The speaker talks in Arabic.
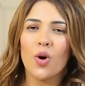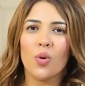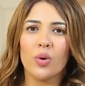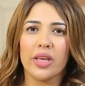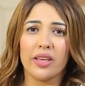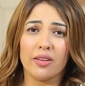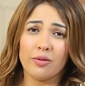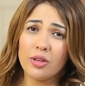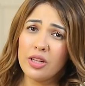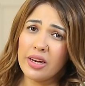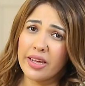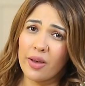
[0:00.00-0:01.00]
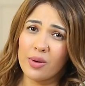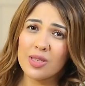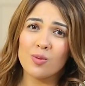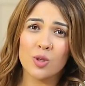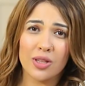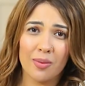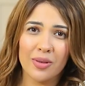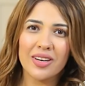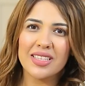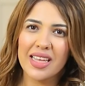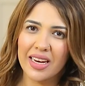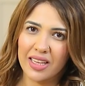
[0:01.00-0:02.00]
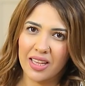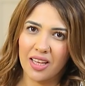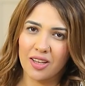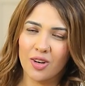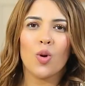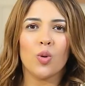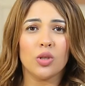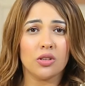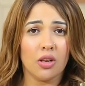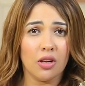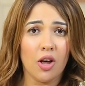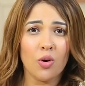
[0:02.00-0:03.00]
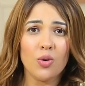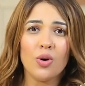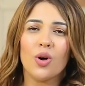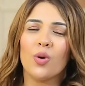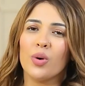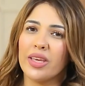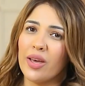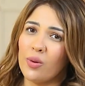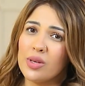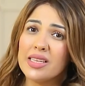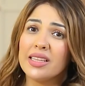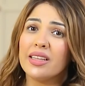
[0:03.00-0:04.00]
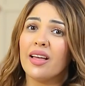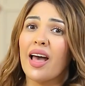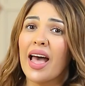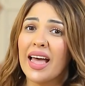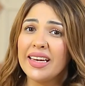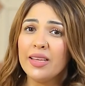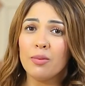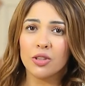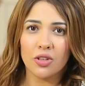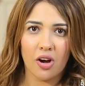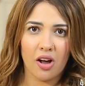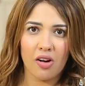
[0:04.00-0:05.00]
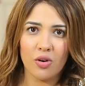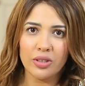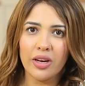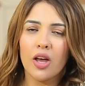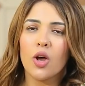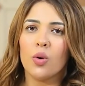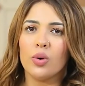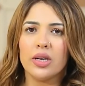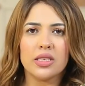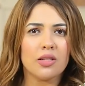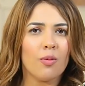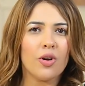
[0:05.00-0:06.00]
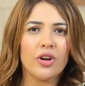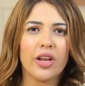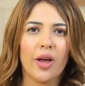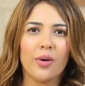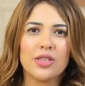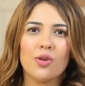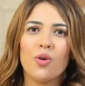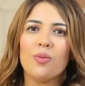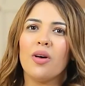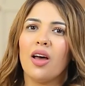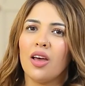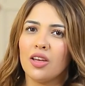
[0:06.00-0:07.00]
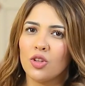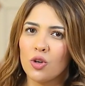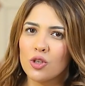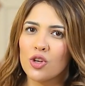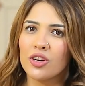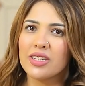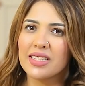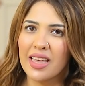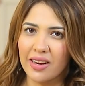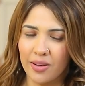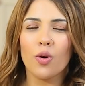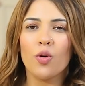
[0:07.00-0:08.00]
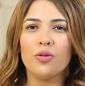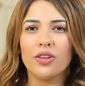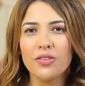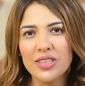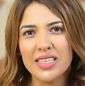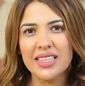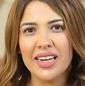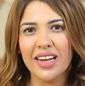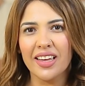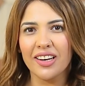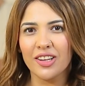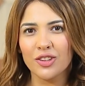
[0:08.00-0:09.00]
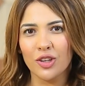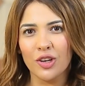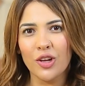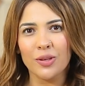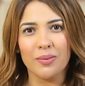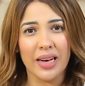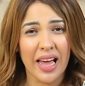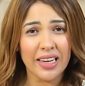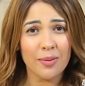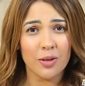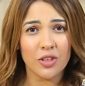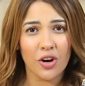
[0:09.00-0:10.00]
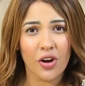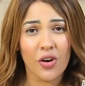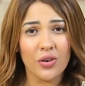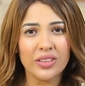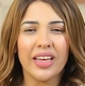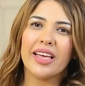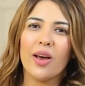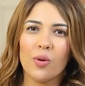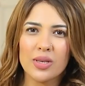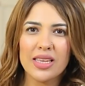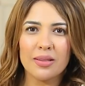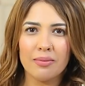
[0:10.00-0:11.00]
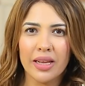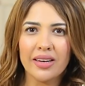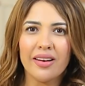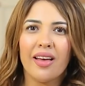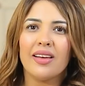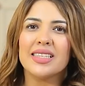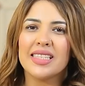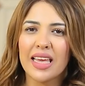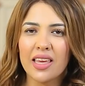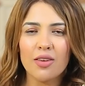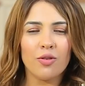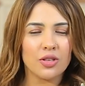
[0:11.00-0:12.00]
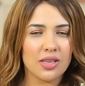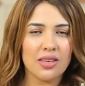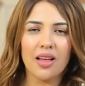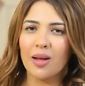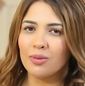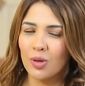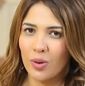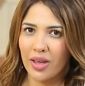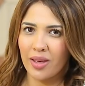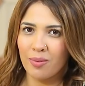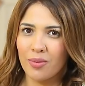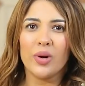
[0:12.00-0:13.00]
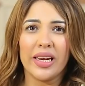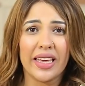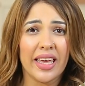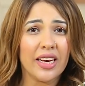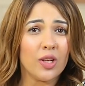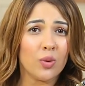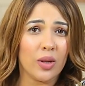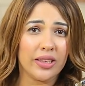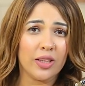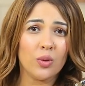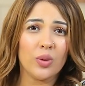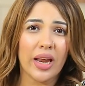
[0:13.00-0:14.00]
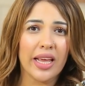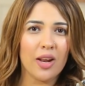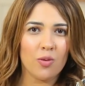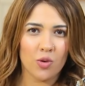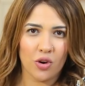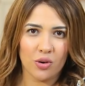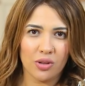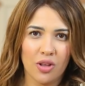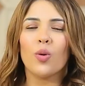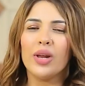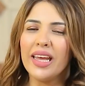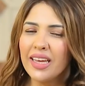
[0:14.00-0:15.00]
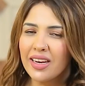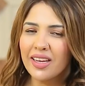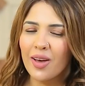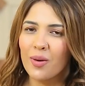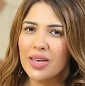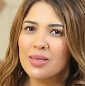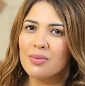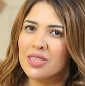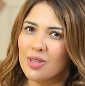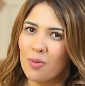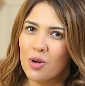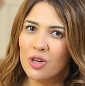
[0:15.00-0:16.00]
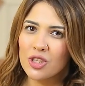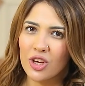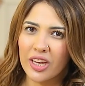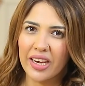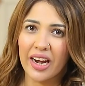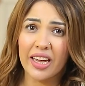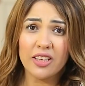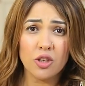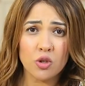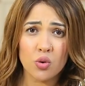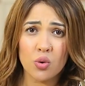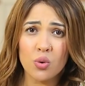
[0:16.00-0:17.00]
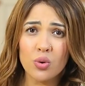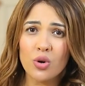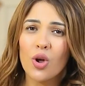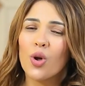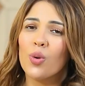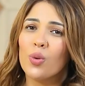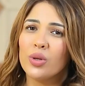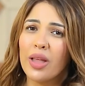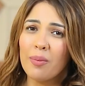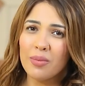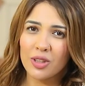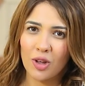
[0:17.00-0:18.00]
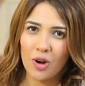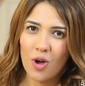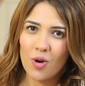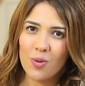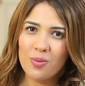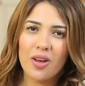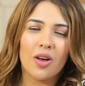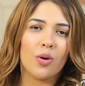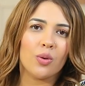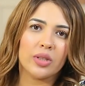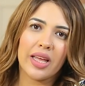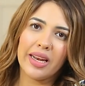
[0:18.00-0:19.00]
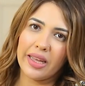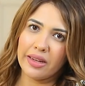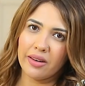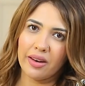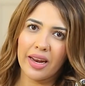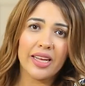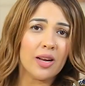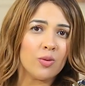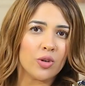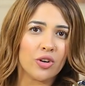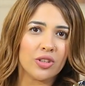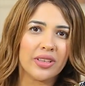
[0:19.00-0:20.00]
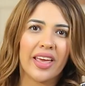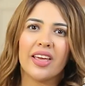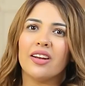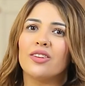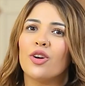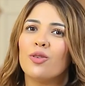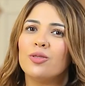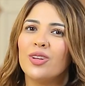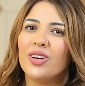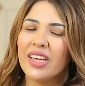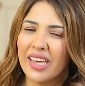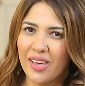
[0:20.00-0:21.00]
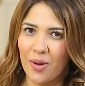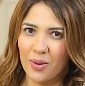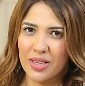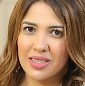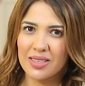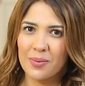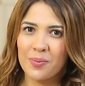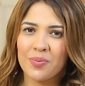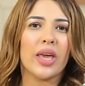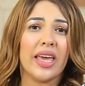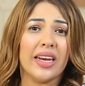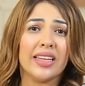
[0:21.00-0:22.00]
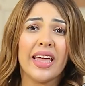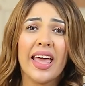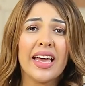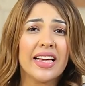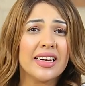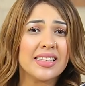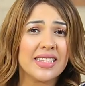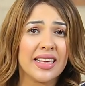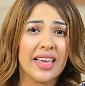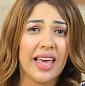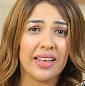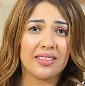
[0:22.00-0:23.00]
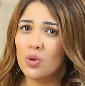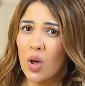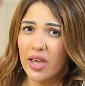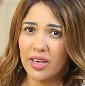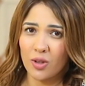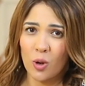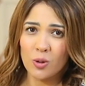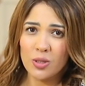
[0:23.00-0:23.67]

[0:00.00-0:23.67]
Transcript: وفضل الجواز مستمر سنتين واتطلقوا واتجوزت علي بدرخان واللي استمر جوازهم 11 سنه وفي نفس السنه اللي اتطلقت من علي بدرخان اتجوزت من زكي فطين عبد الوهاب واللي كانت والدته ليلى مراد ولكن الجواز ما استمرش غير عدة شهور وتم طلاقهم وده لأن ليلى مراد كانت رافضة الجواز وكانت آخر زيجات سعاد